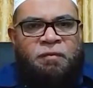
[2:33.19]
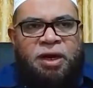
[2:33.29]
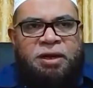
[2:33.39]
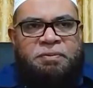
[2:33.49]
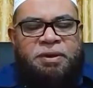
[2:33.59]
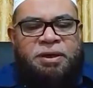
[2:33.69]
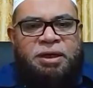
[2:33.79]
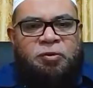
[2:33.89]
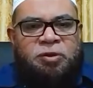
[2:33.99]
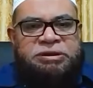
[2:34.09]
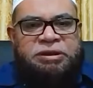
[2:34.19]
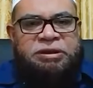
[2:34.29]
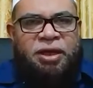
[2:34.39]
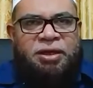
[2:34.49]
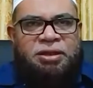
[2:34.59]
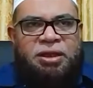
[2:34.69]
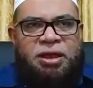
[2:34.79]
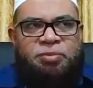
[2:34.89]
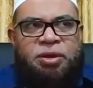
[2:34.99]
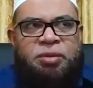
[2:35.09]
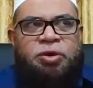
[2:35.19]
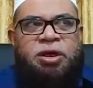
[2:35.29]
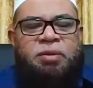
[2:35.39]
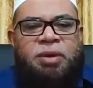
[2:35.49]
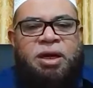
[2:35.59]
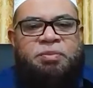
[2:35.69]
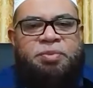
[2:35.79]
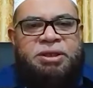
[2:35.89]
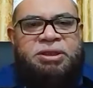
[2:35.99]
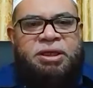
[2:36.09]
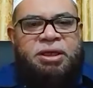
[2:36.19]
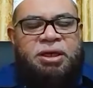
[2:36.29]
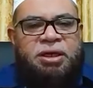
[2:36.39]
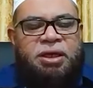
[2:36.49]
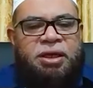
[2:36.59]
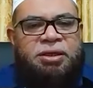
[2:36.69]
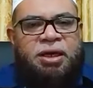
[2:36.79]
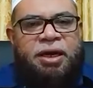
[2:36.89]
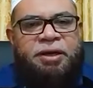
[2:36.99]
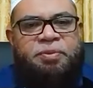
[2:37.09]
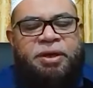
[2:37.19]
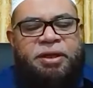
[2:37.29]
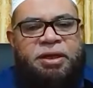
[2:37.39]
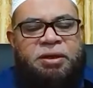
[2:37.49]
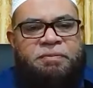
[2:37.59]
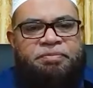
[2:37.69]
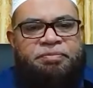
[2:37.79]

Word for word: வாலிபர்கள் ஒரு சமுதாயத்தில் மிக முக்கியமான பிரஜைகள் என்கிற அடிப்படையில்